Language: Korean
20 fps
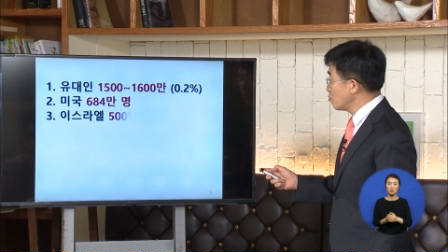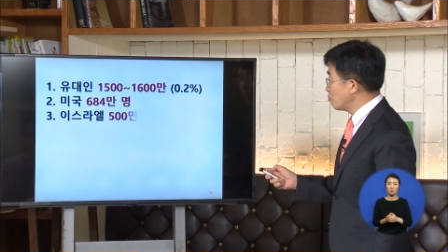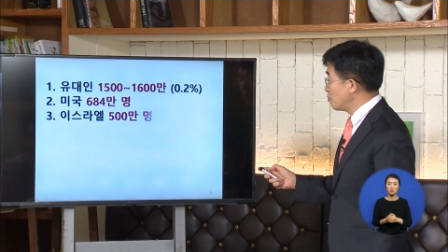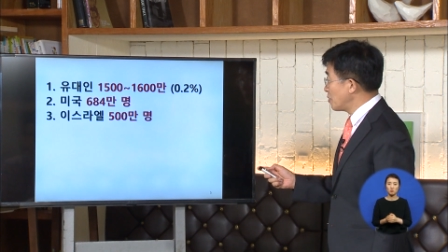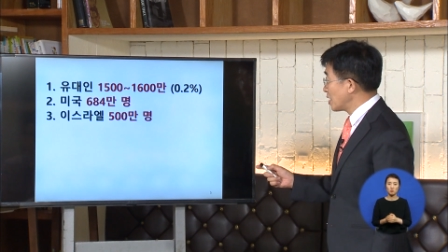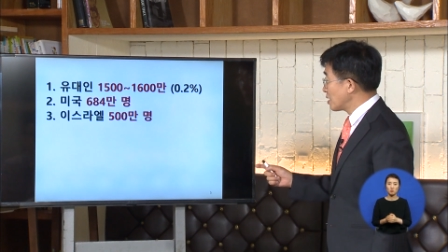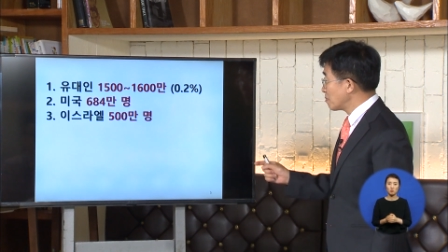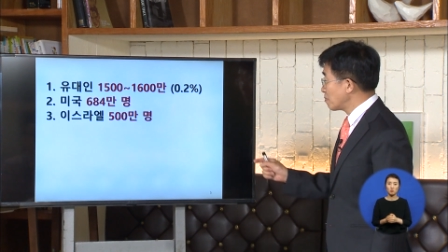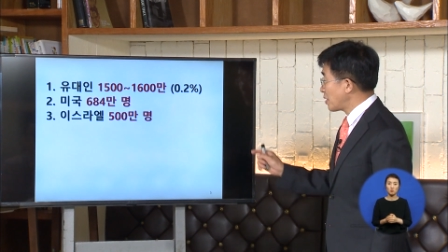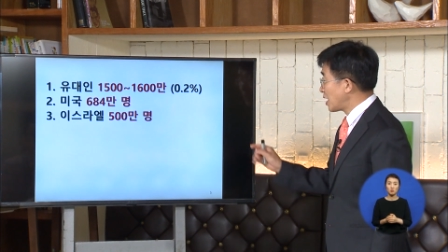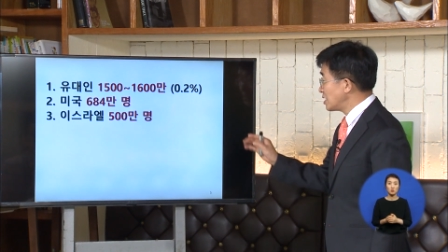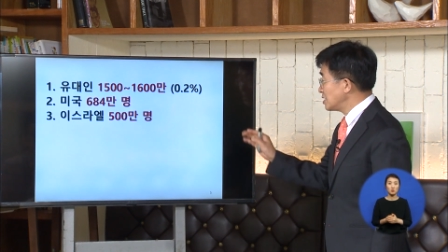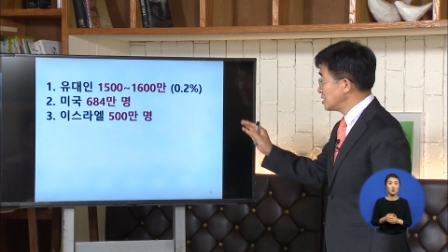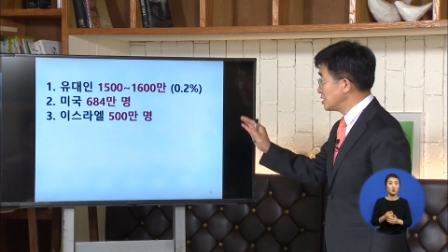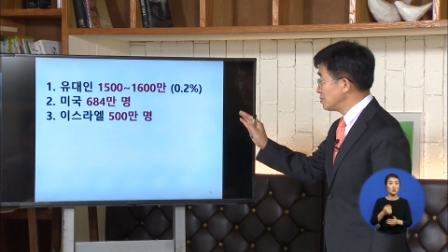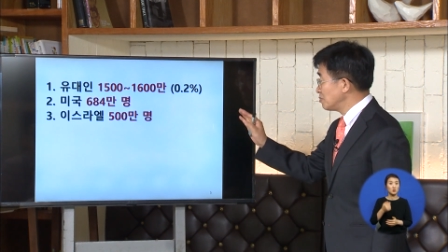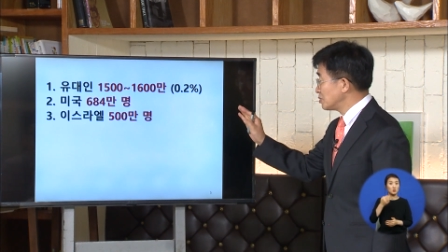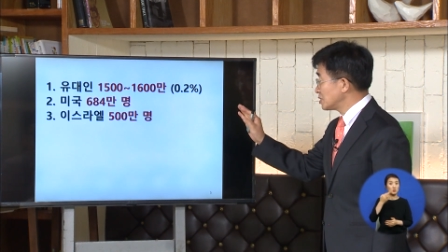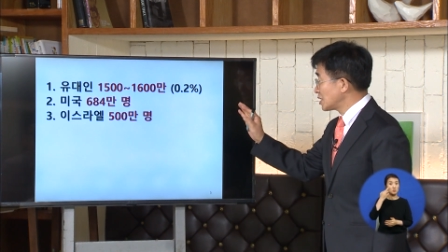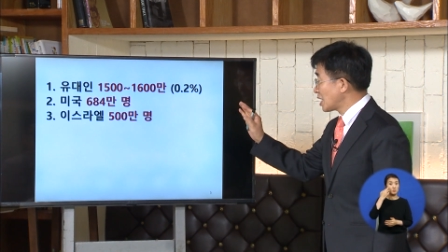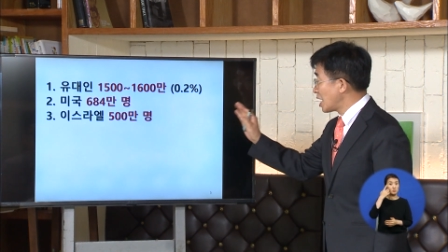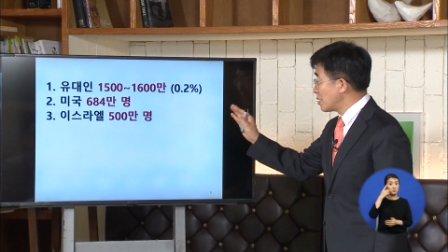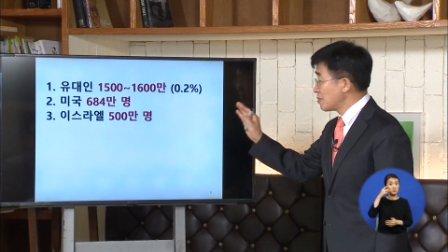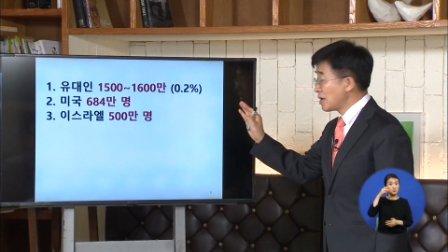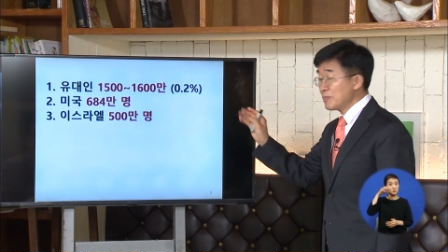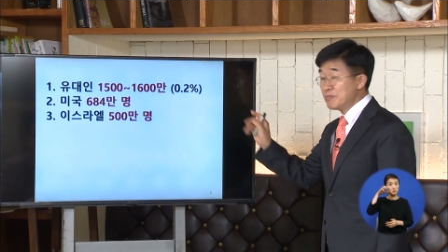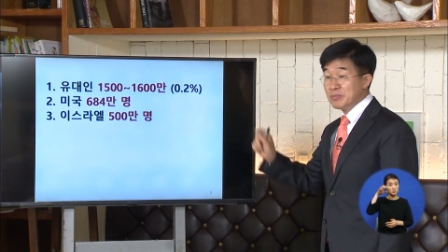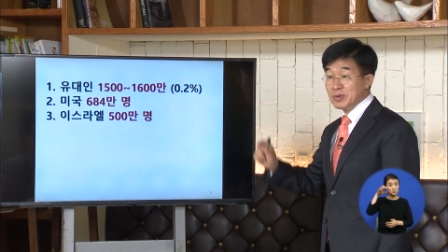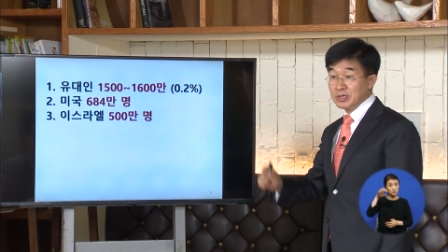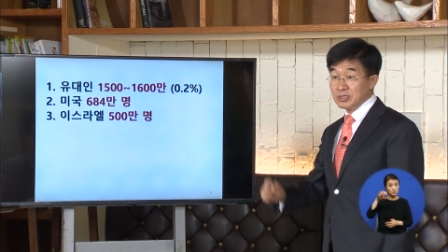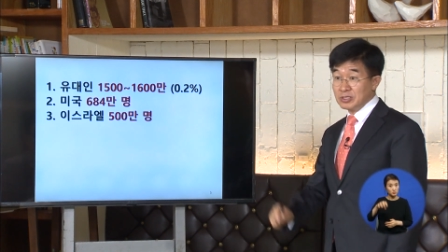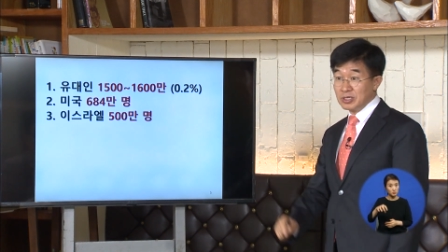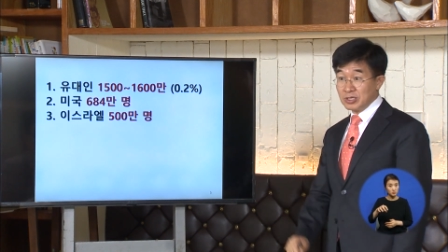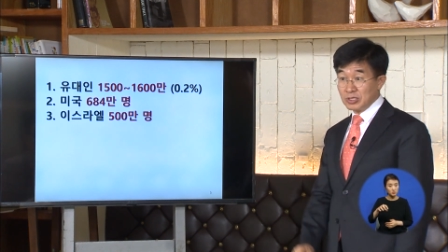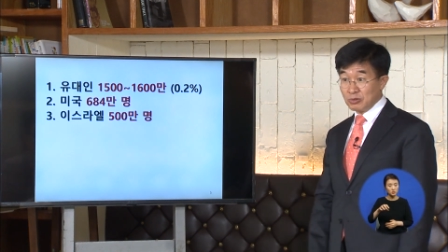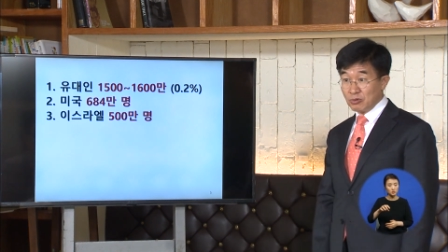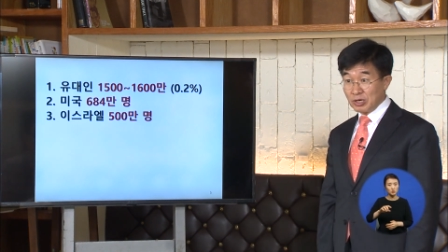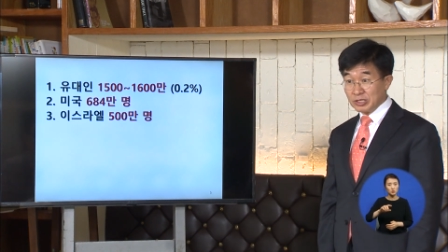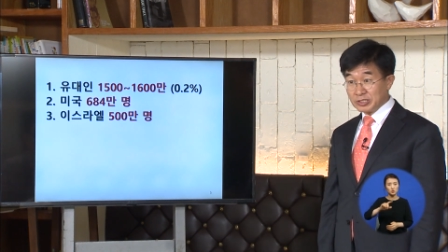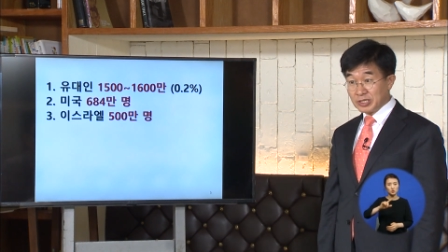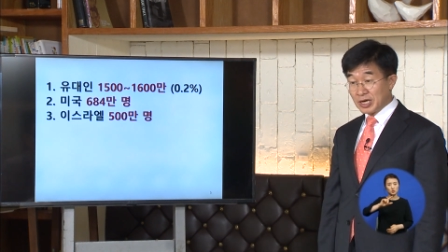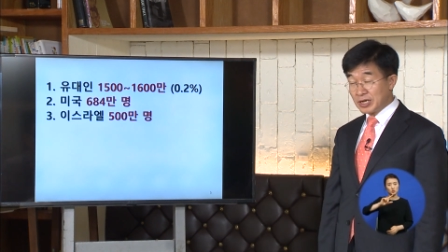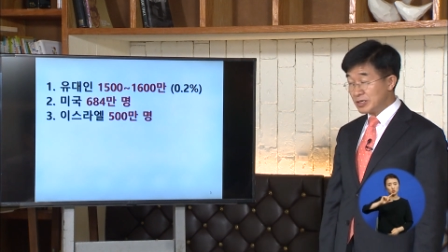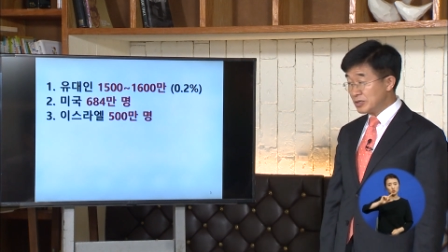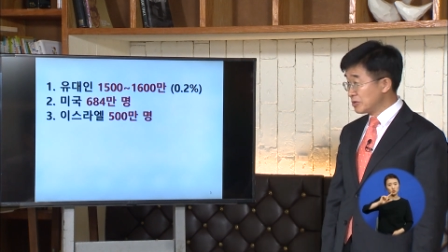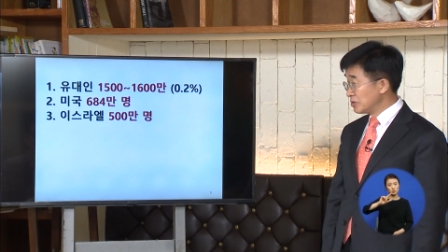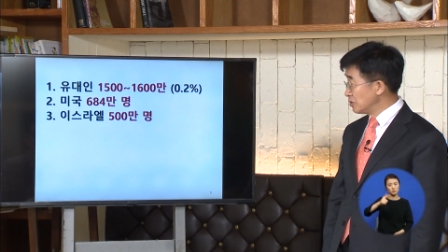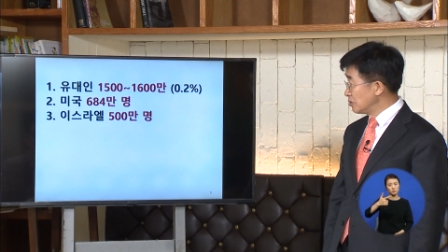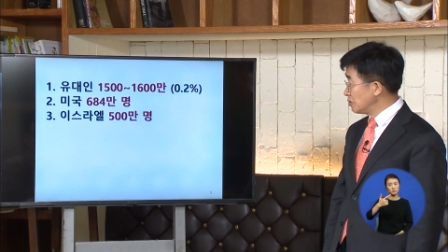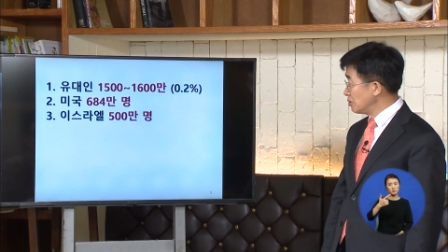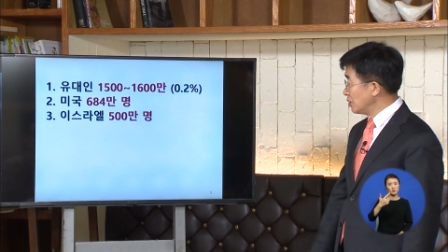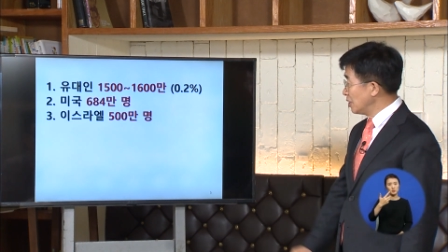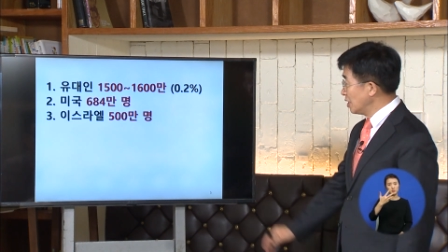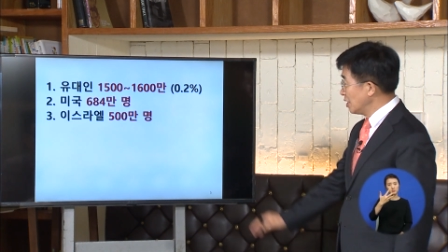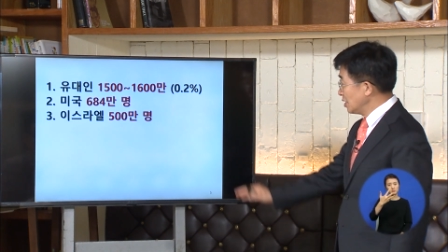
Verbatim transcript: 684만 명 정도가 살고